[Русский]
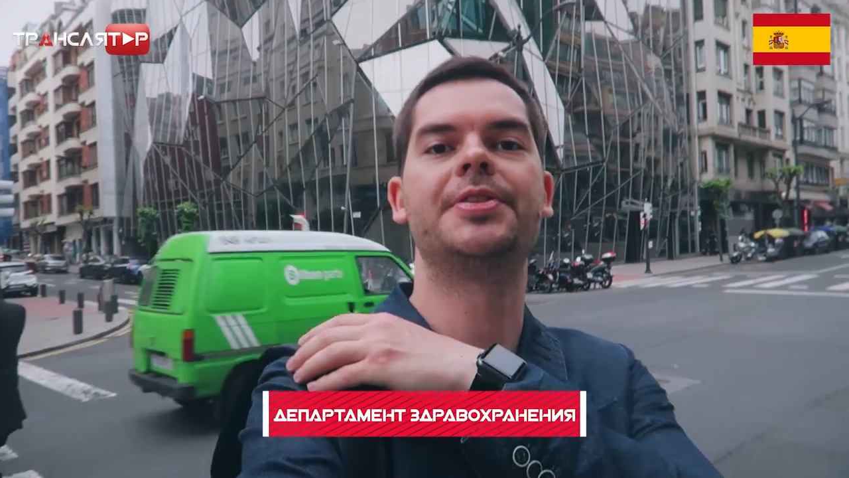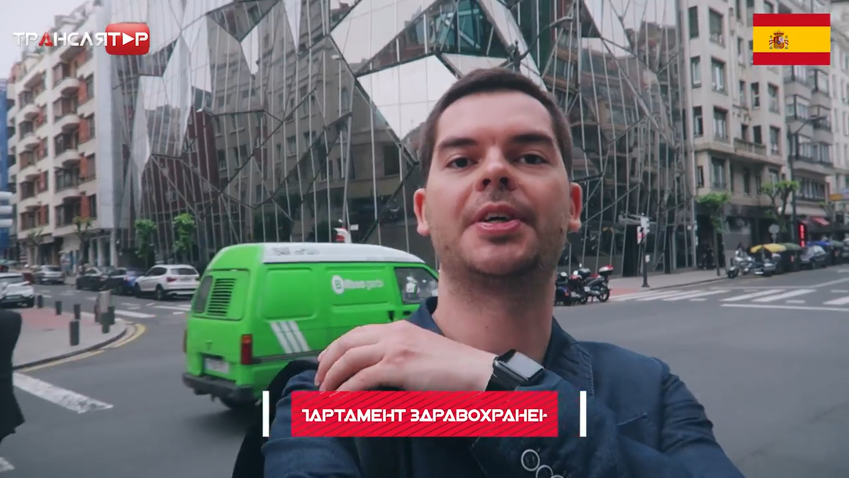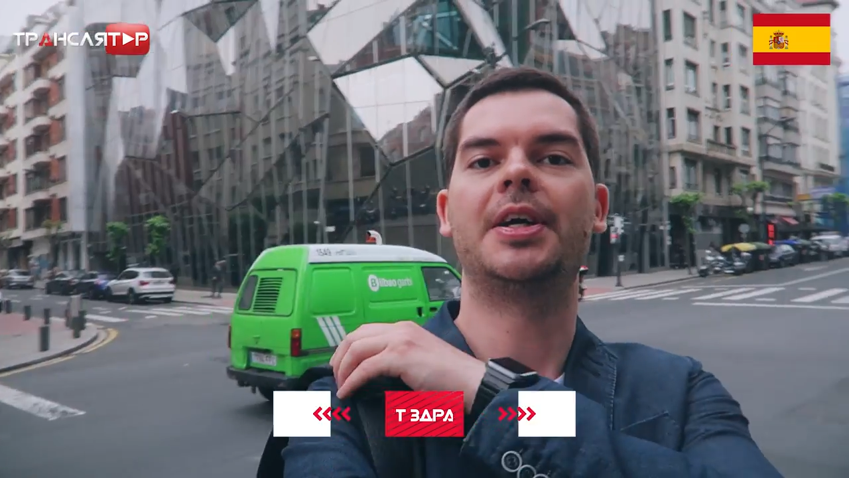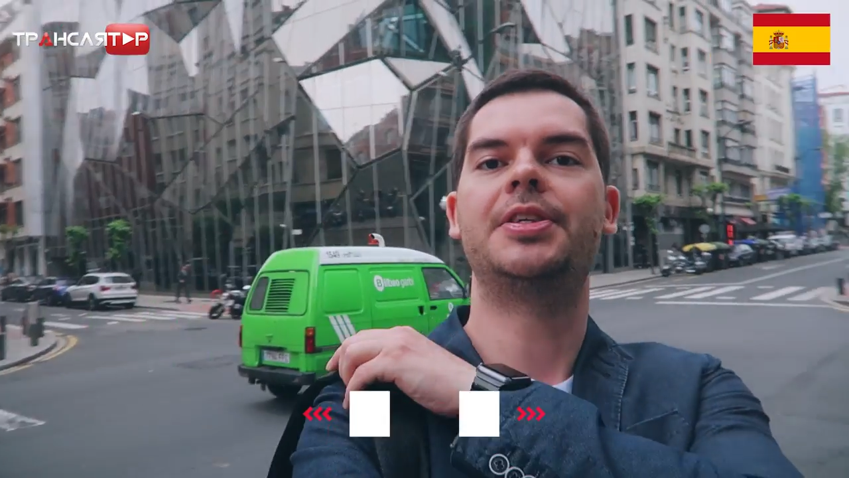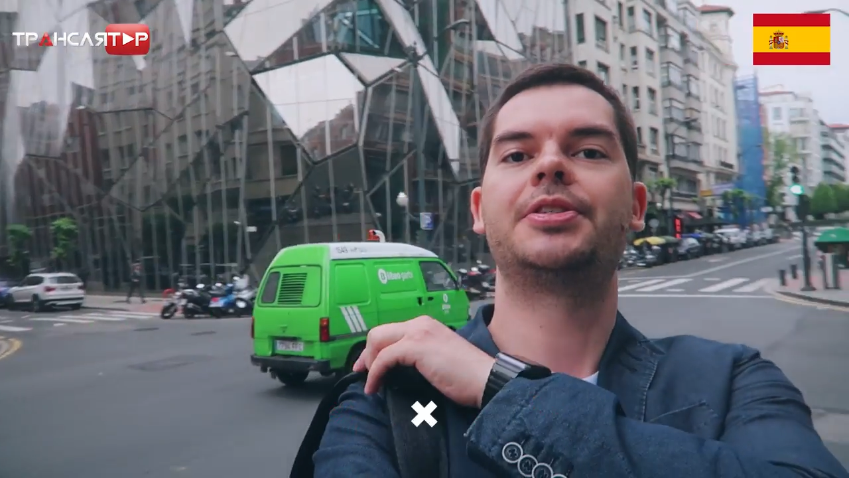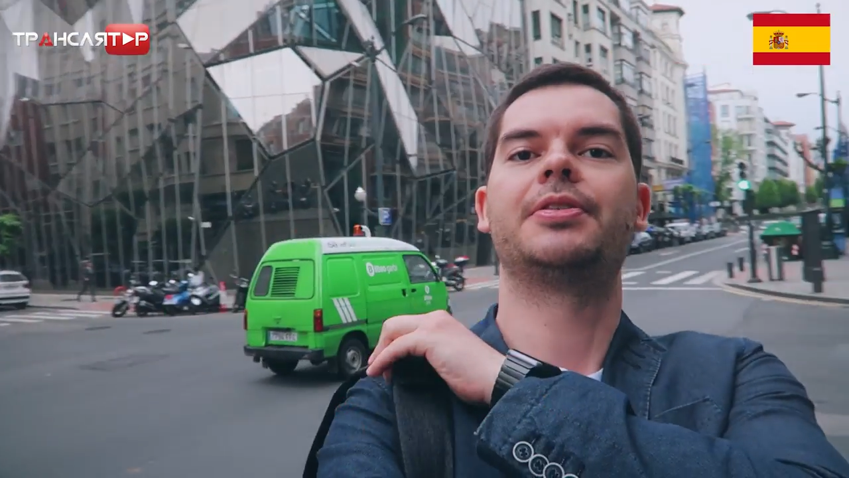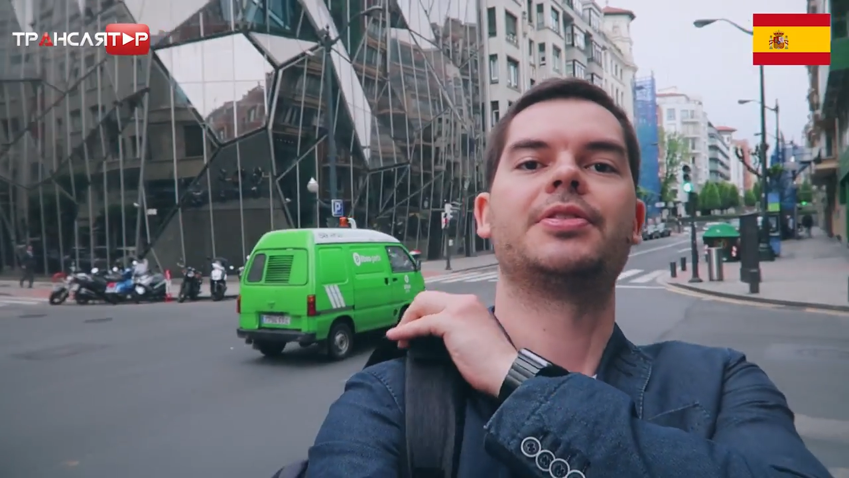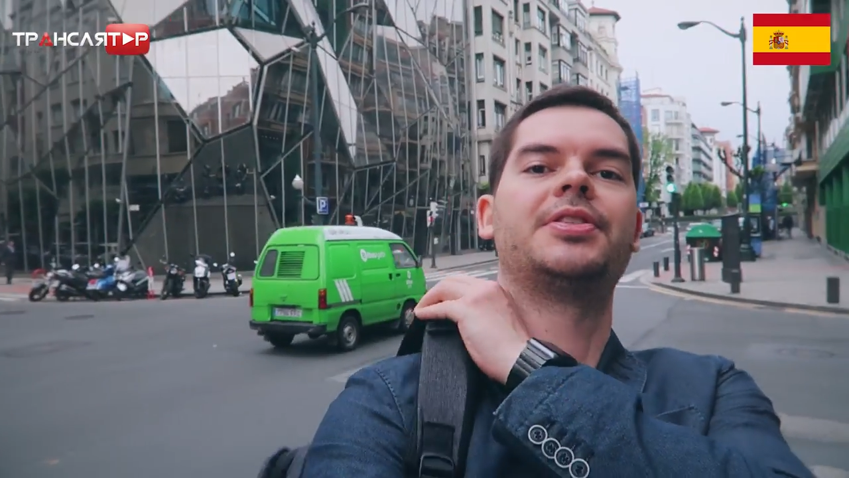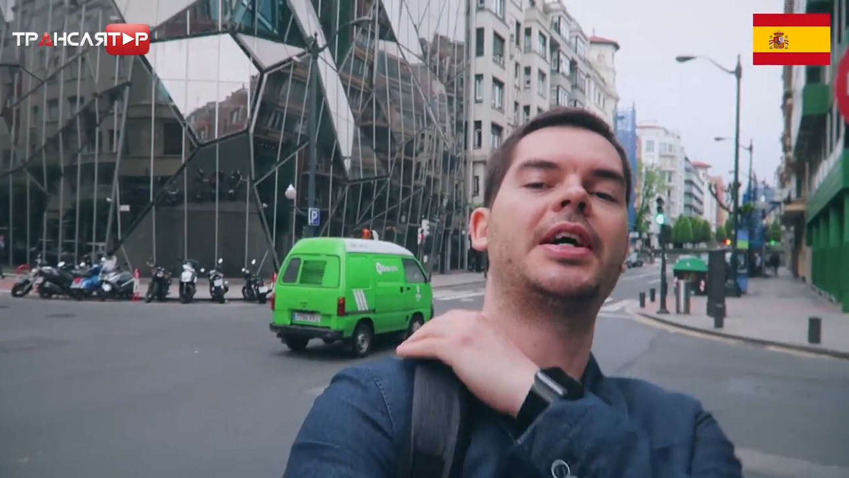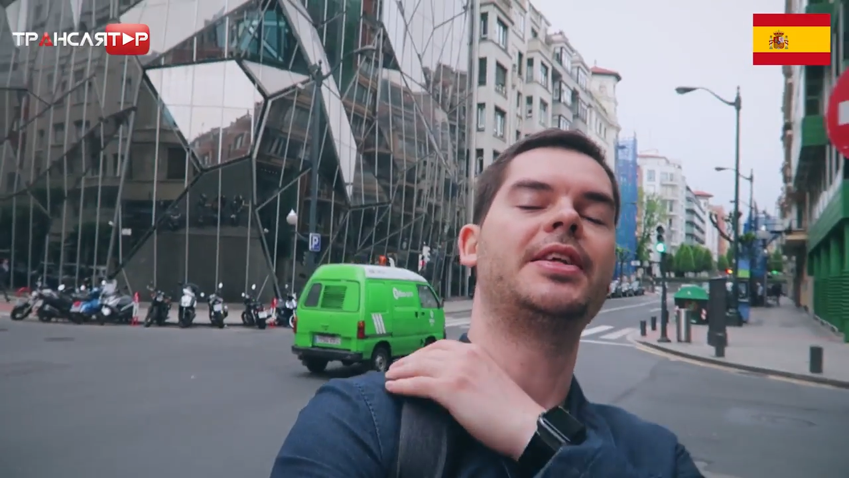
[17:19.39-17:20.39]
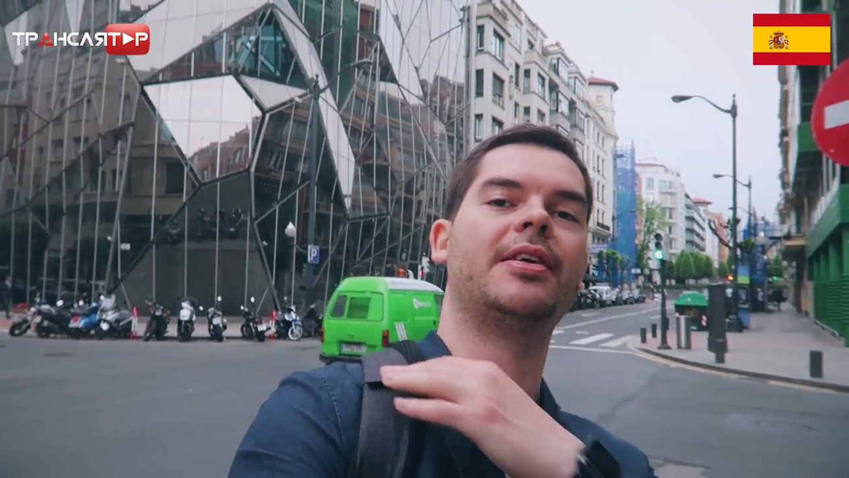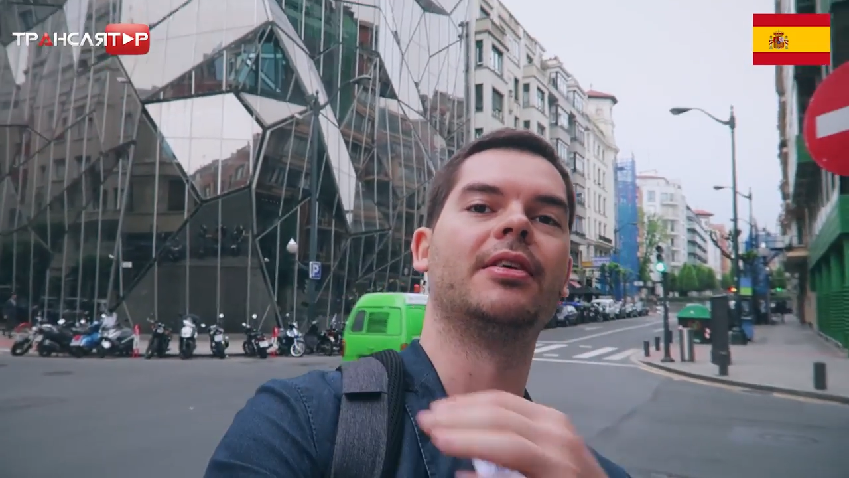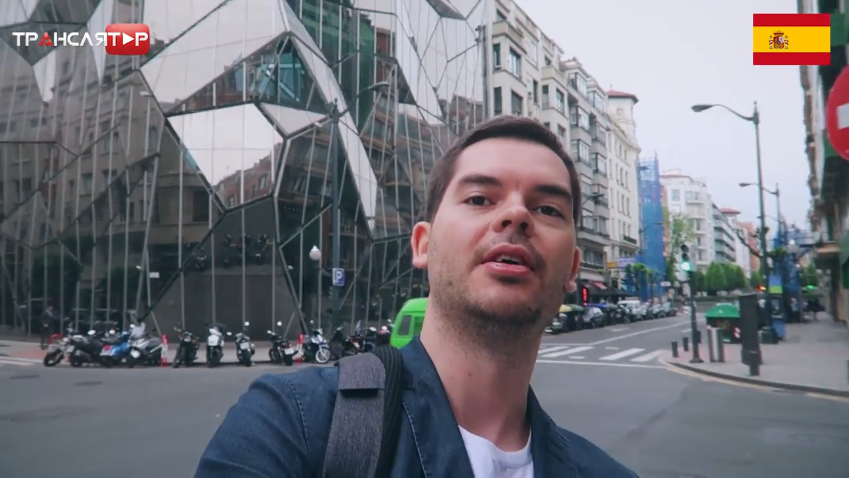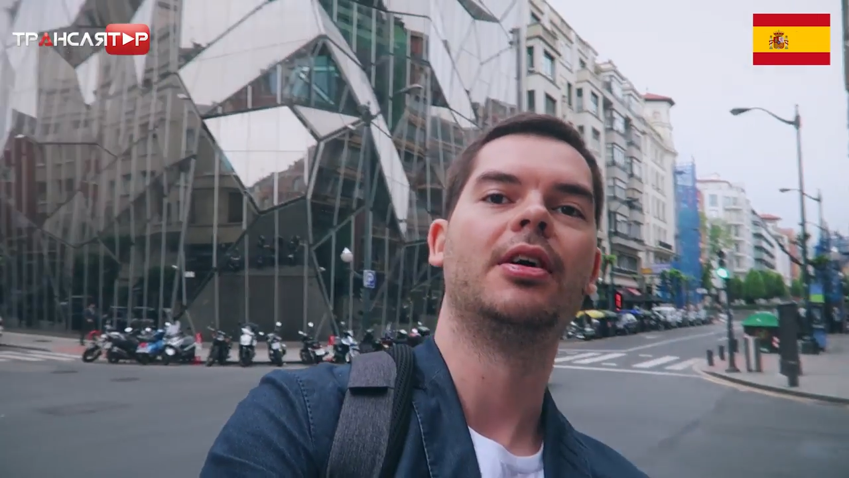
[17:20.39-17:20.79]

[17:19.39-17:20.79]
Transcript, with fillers: на строительство зданий.